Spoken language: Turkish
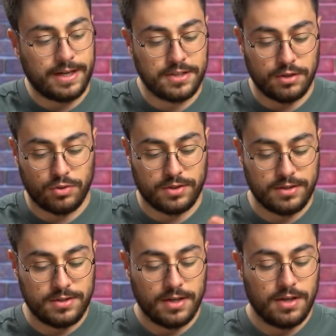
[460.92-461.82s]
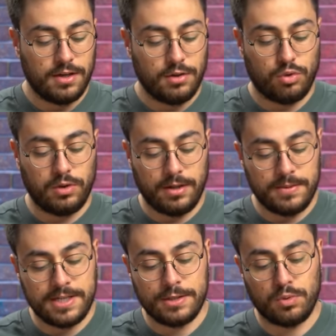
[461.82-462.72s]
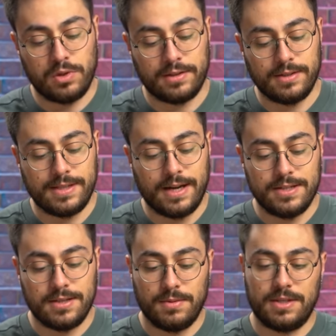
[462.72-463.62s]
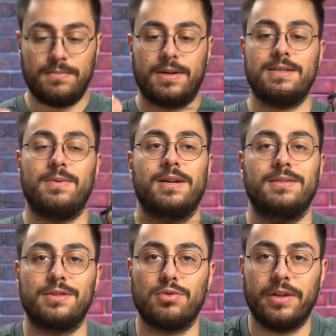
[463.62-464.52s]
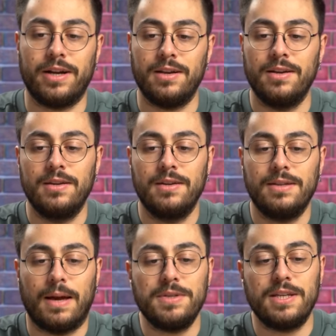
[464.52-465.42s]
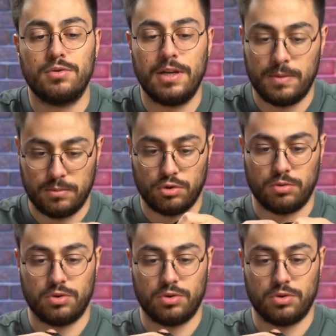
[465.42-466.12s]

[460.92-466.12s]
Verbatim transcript: tercih ediyorsanız kullanabileceğiniz bir kulaklık sadece tabii ki malzeme kalitesi olarak. Ya bir şey söylemeyeyim boşu